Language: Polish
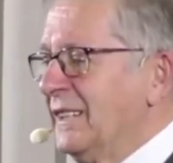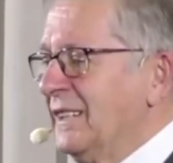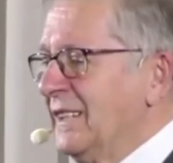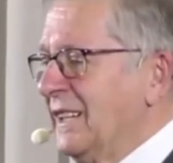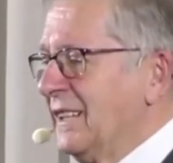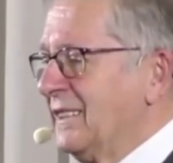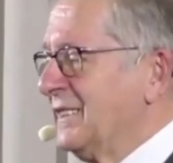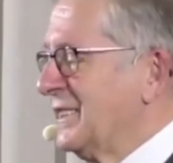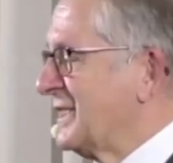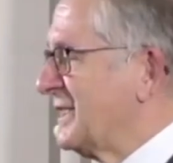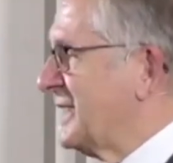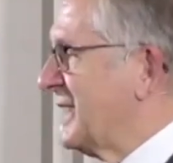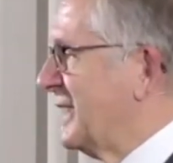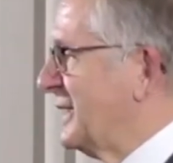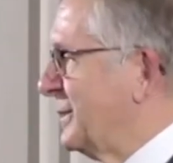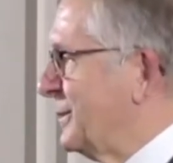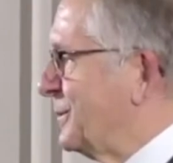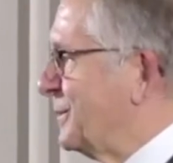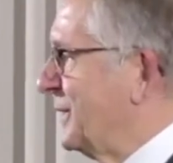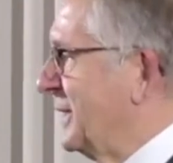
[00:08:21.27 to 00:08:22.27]

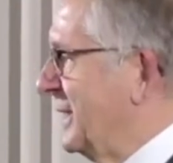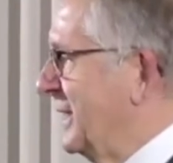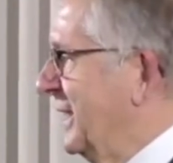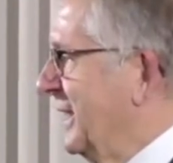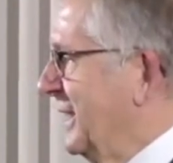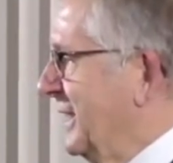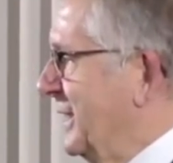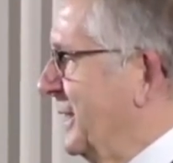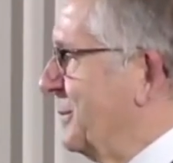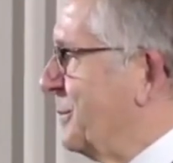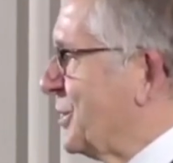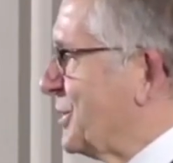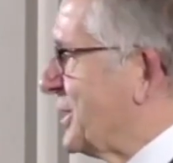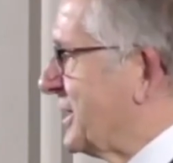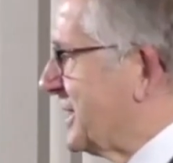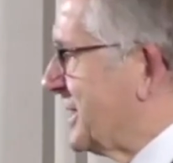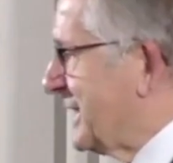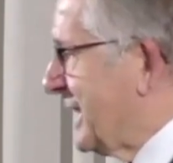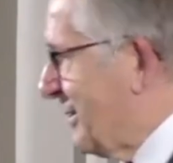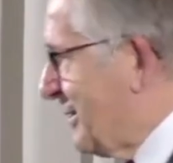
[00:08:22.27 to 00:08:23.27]
Andersenów i, i może
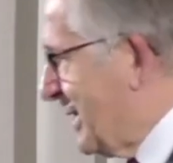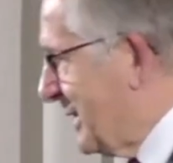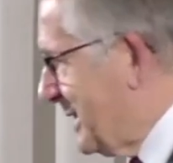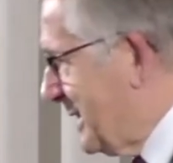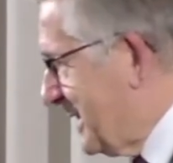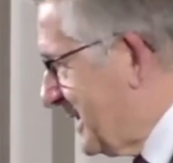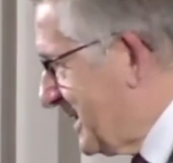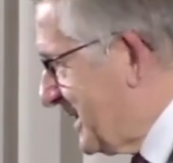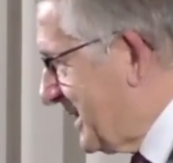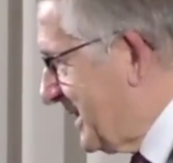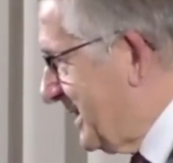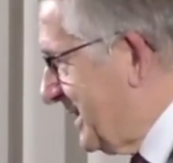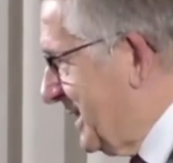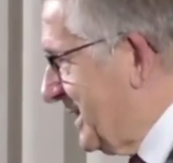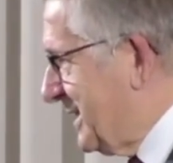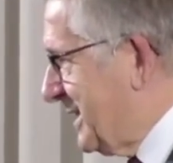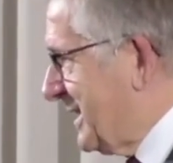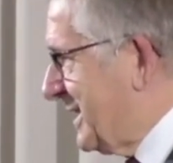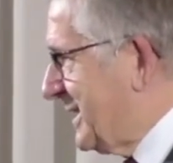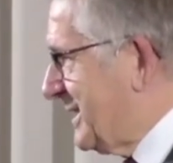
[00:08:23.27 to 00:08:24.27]
znała
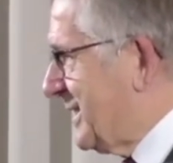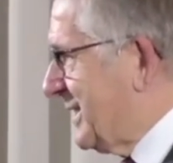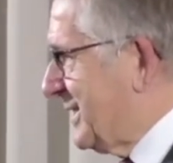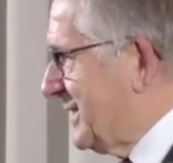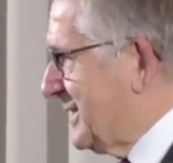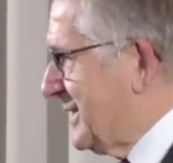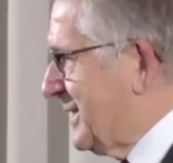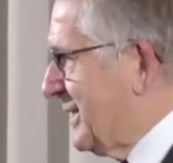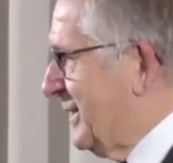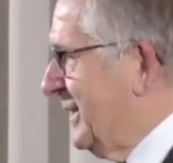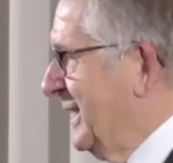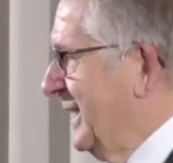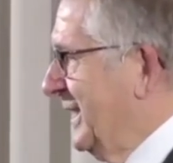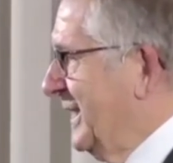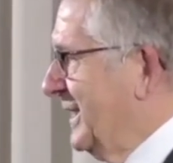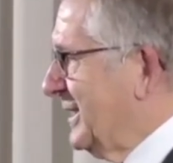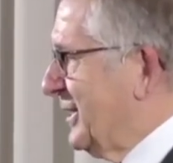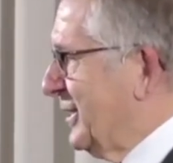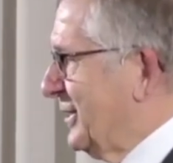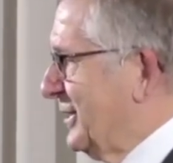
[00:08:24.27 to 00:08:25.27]
ich siostro.
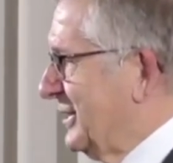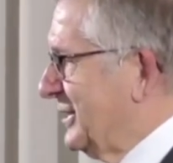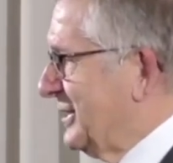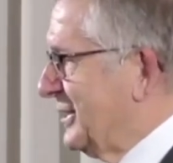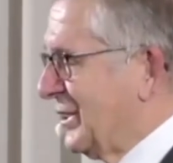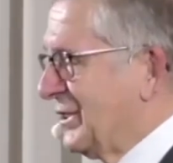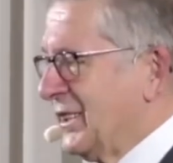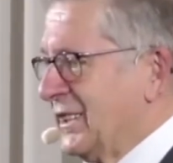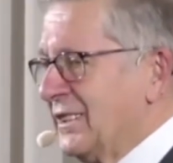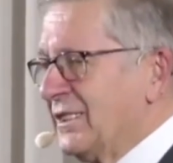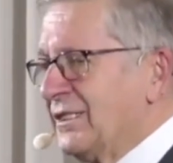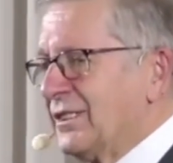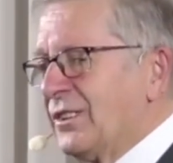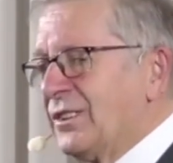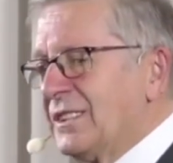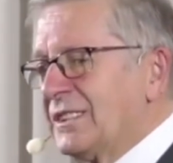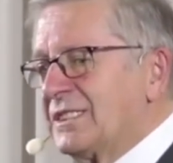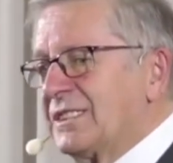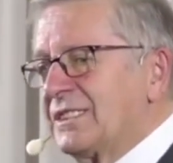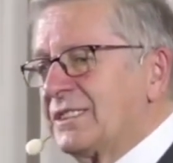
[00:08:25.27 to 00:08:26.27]
To, to, je, to
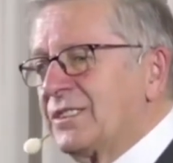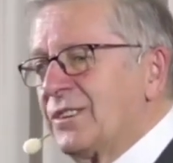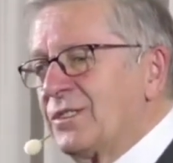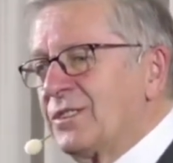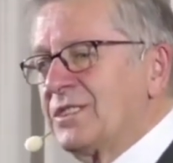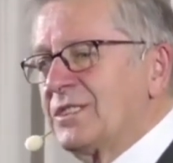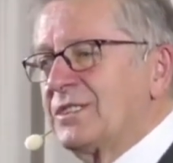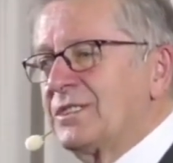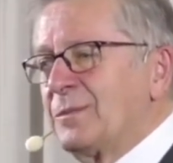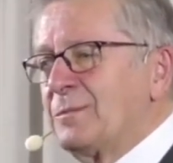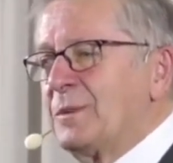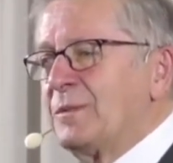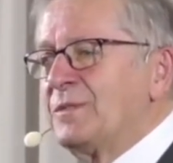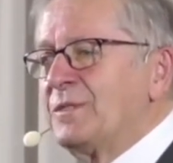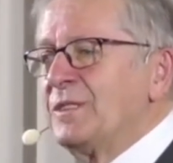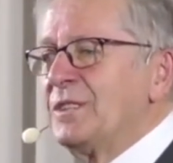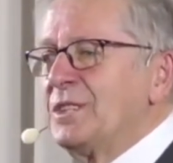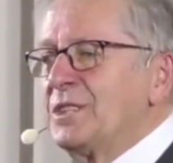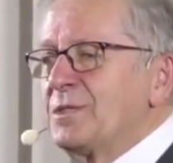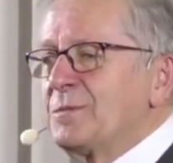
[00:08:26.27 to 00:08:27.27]
jest coś, co
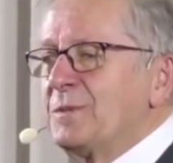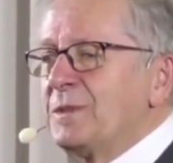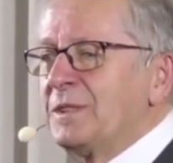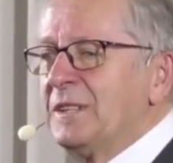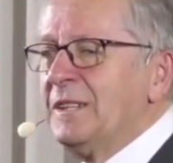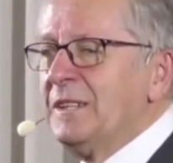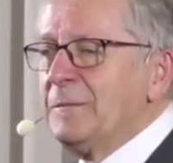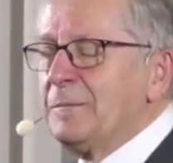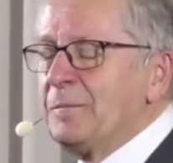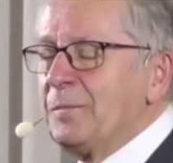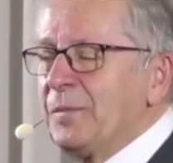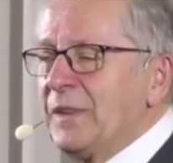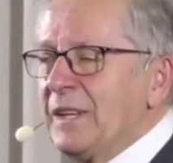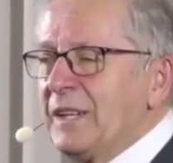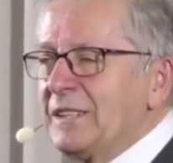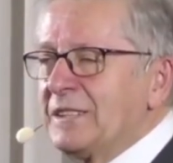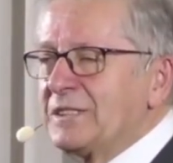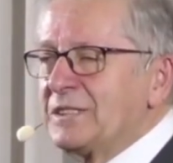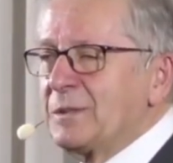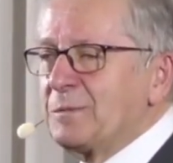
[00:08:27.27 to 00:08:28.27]
powinniśmy,
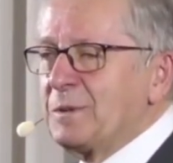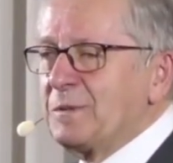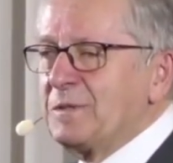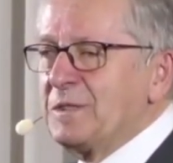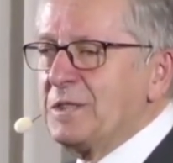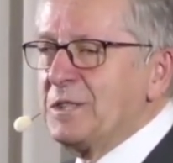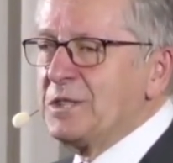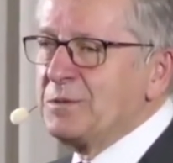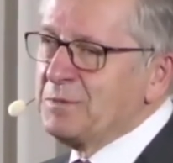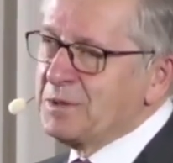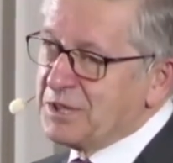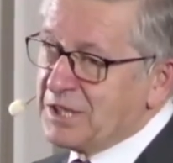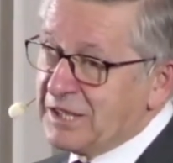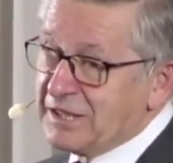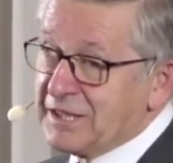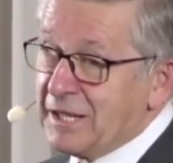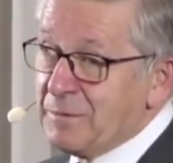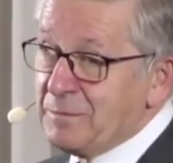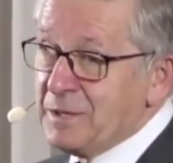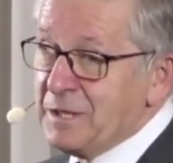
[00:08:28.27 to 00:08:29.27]
mm, co powinniśmy
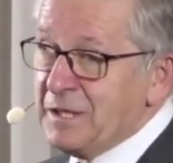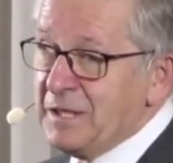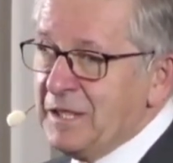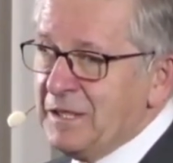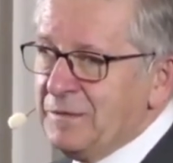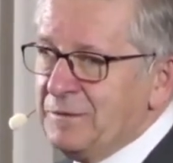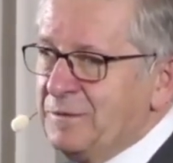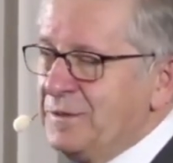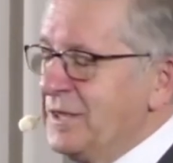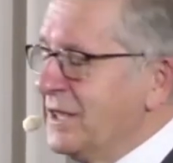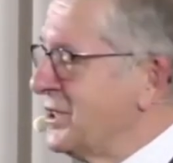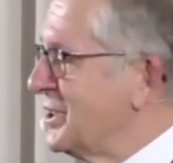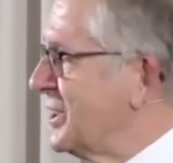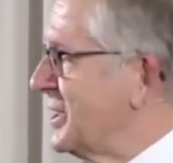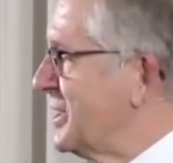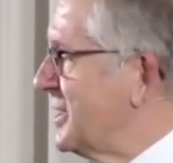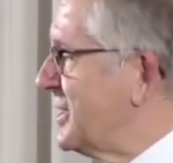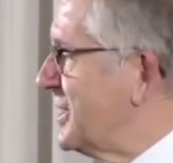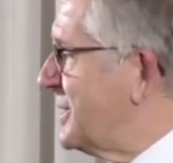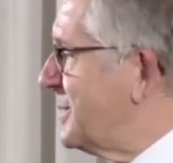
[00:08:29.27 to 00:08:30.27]
czasami
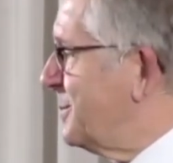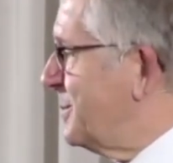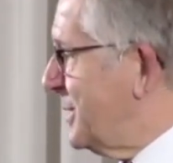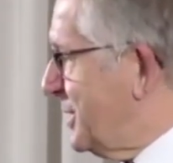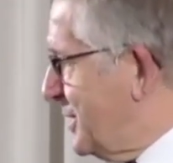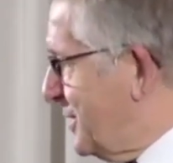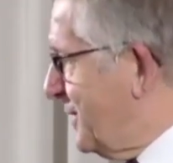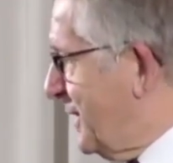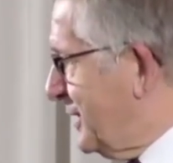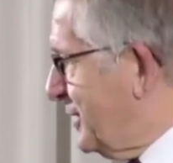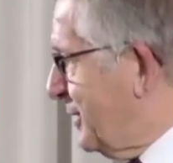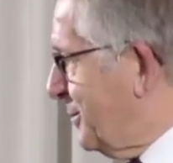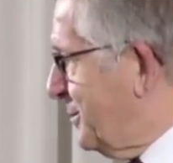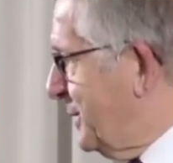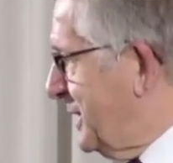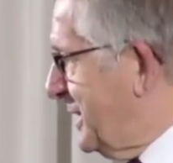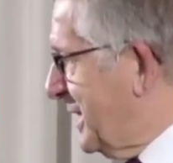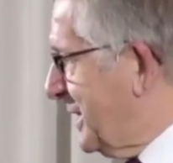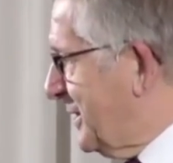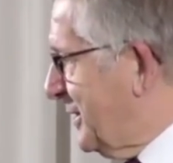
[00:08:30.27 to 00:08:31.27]
wiedzieć, być świadomi
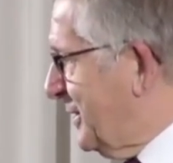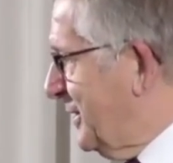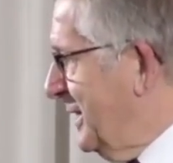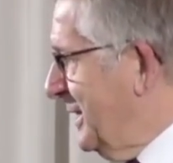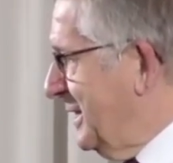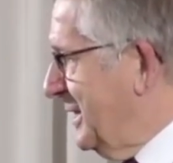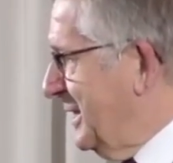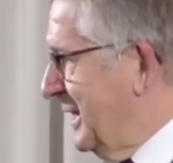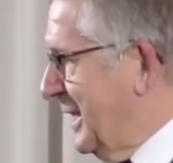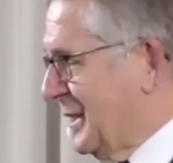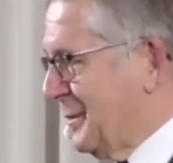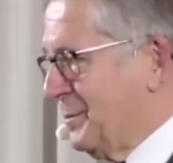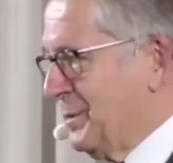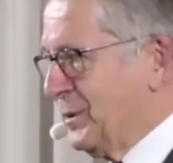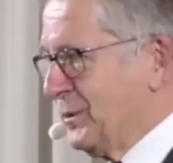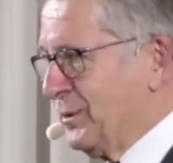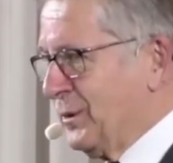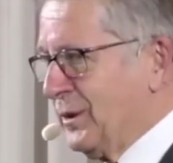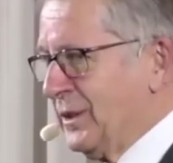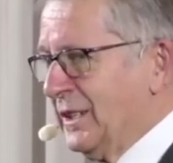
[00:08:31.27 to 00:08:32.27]
tego, jak
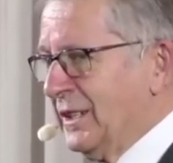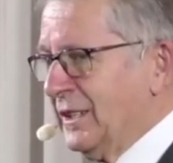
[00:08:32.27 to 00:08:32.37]
było.